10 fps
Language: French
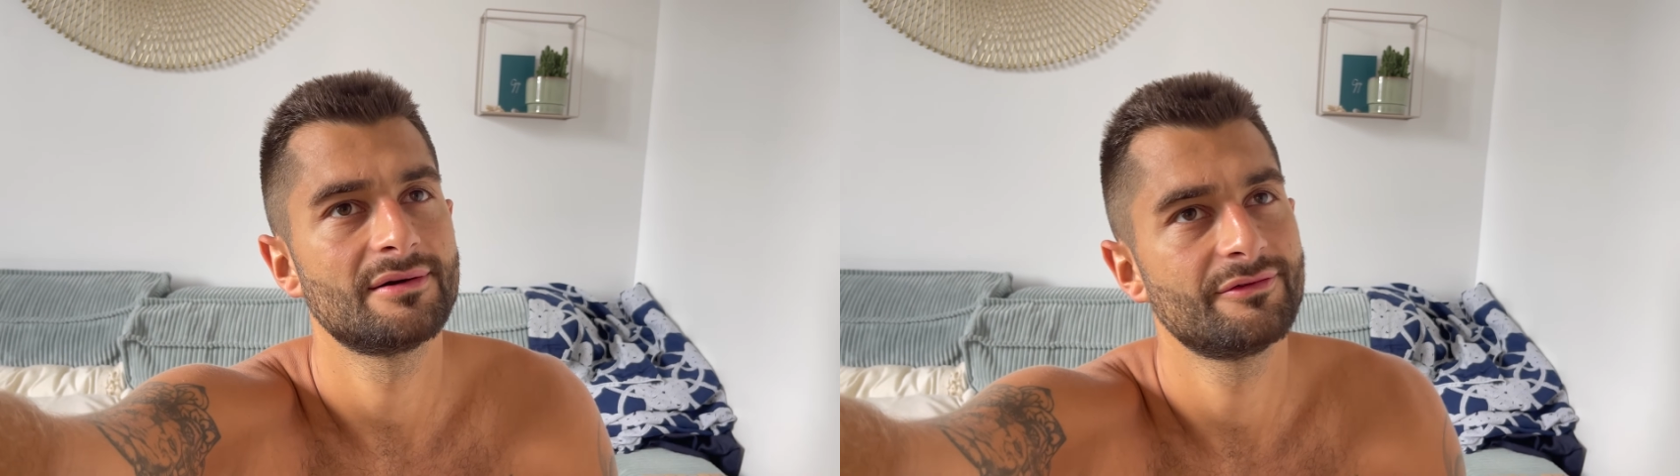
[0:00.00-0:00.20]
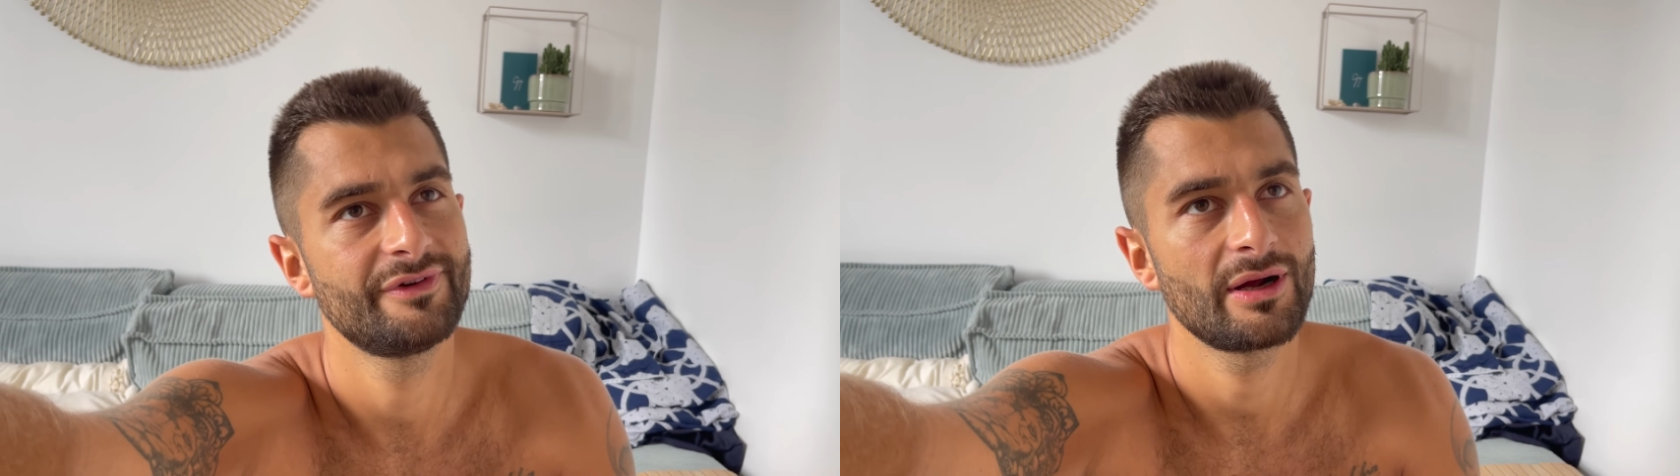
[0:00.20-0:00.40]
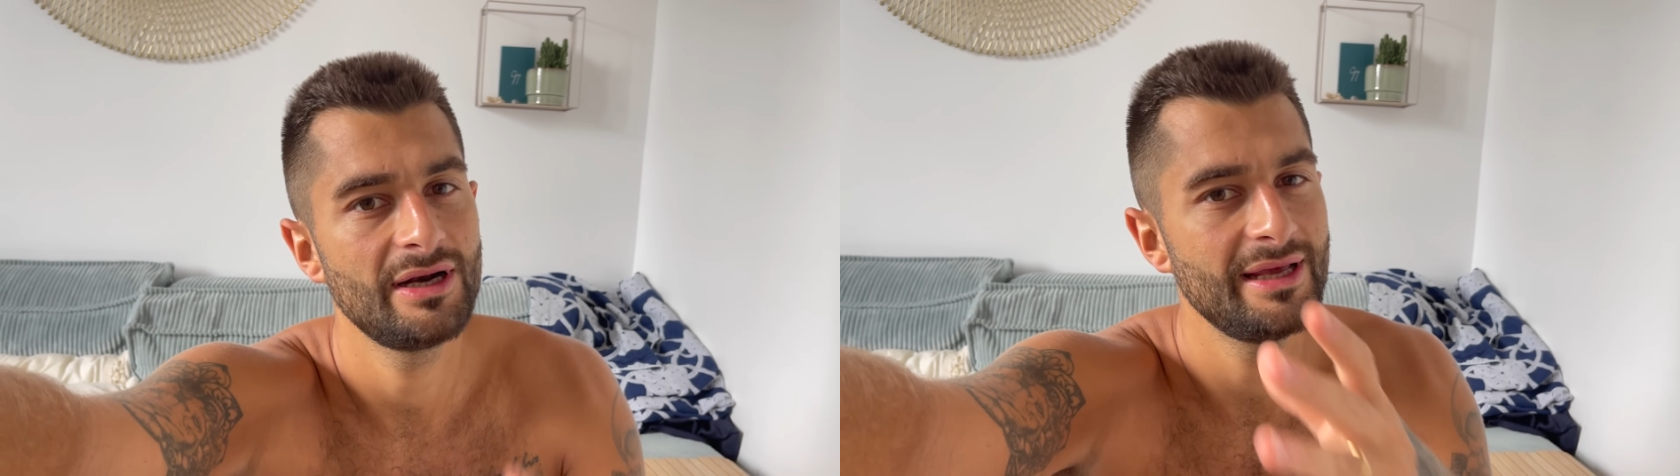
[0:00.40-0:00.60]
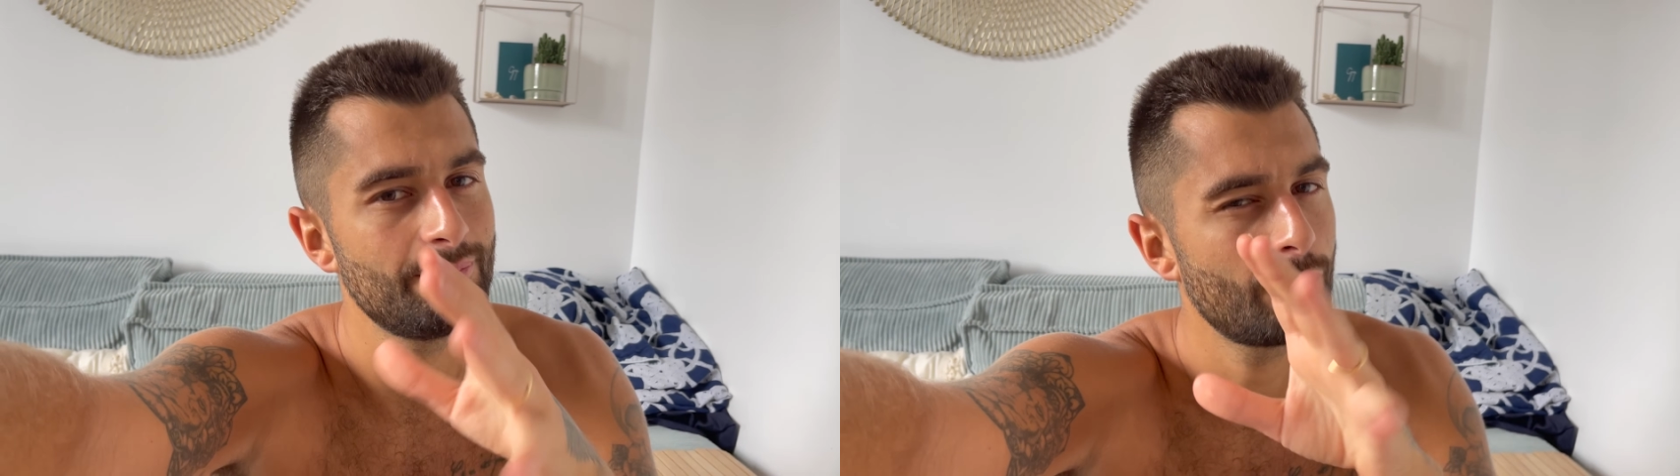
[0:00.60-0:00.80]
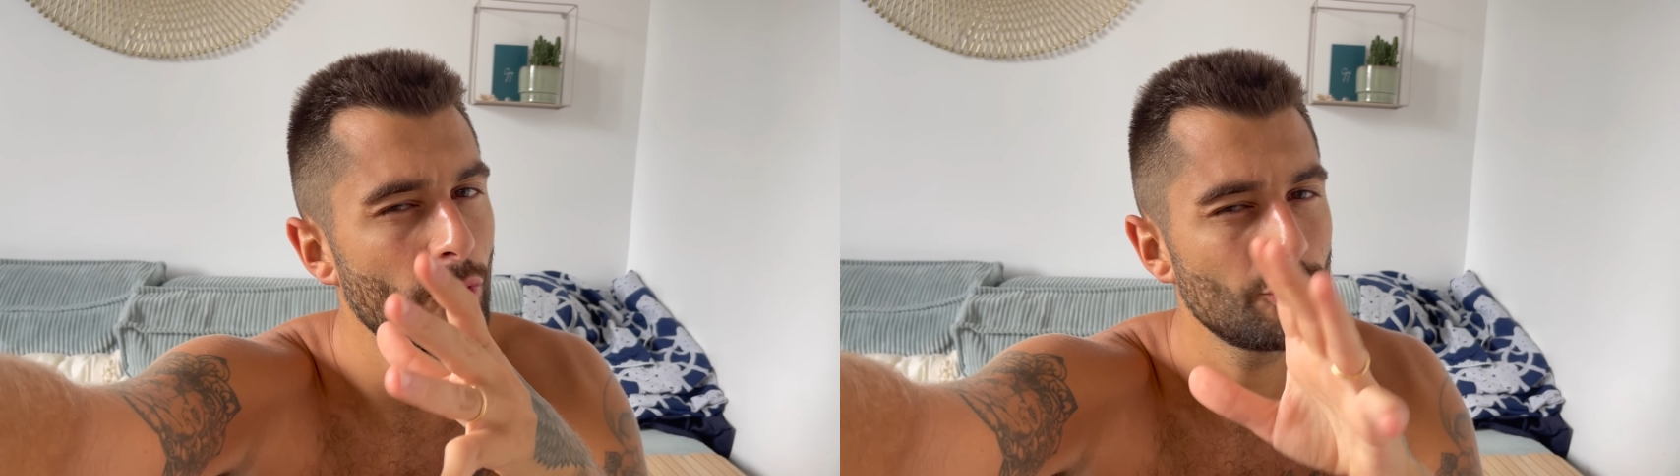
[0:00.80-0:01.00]
Vers les
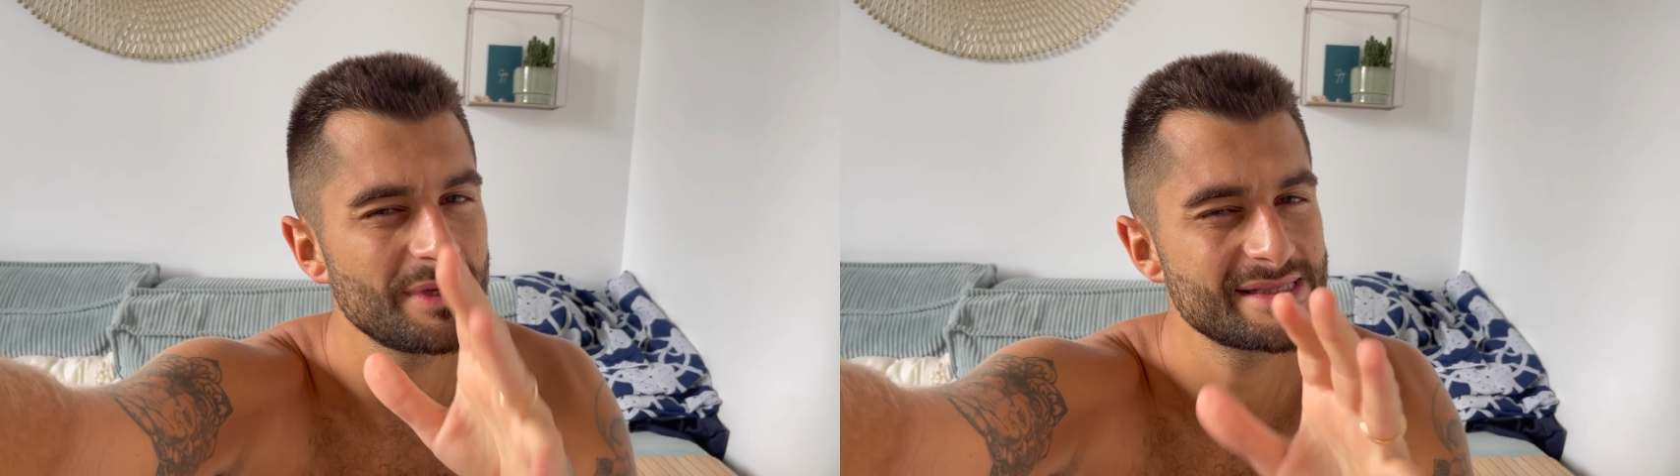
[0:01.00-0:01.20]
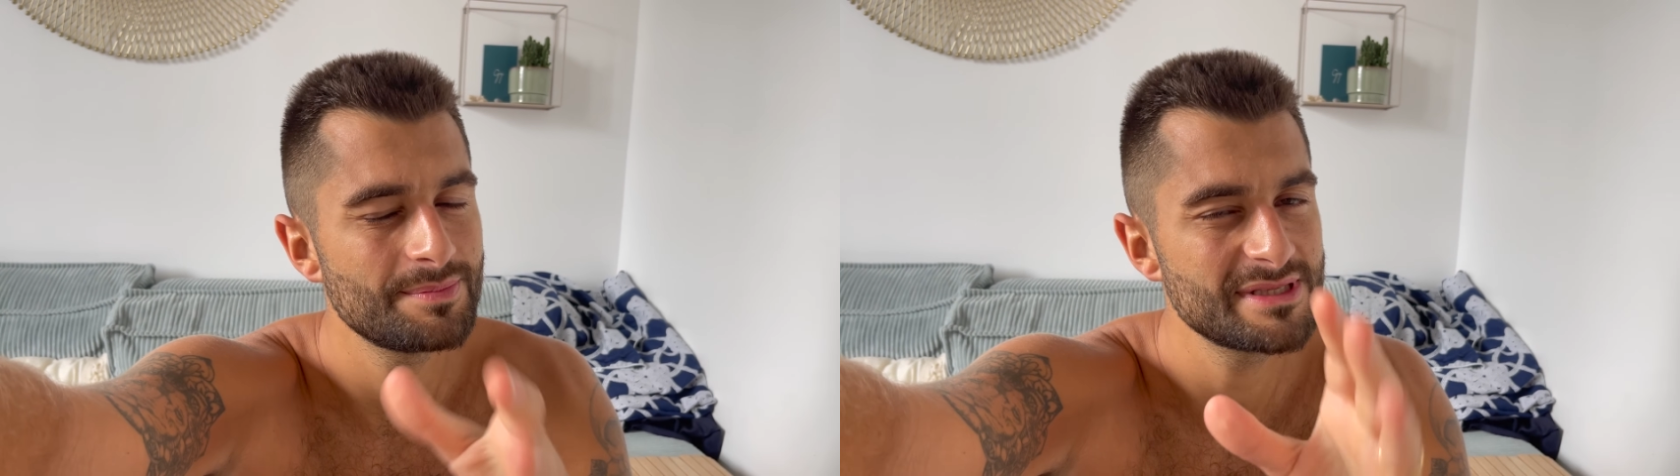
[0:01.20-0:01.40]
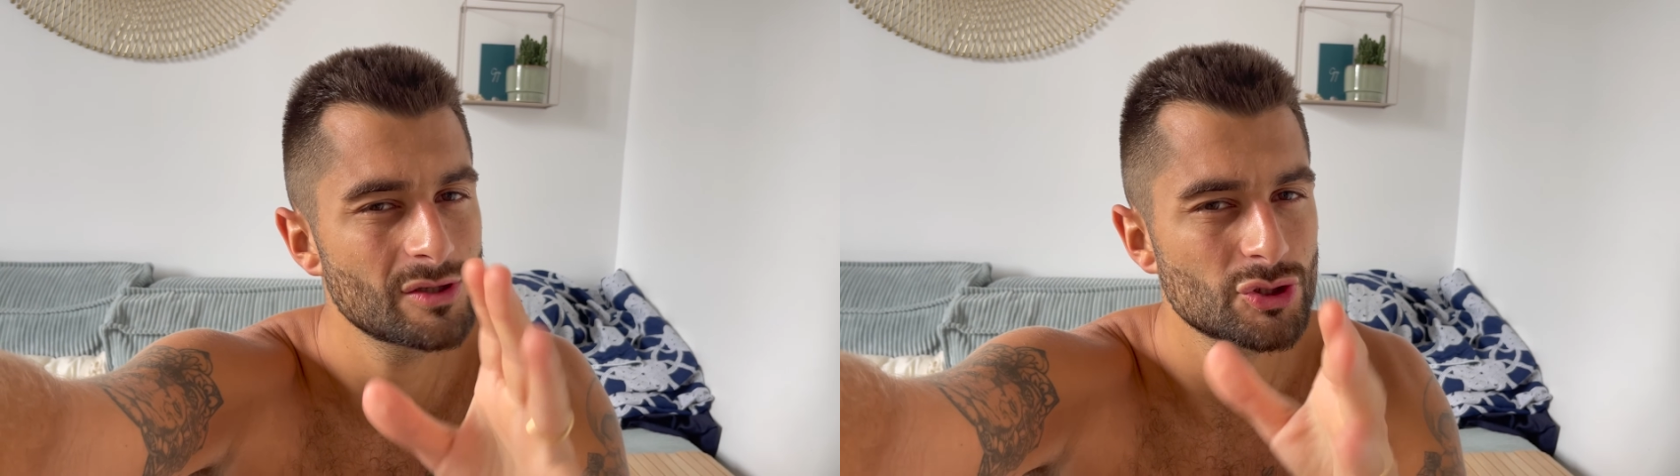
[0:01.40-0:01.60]
premiers épisodes,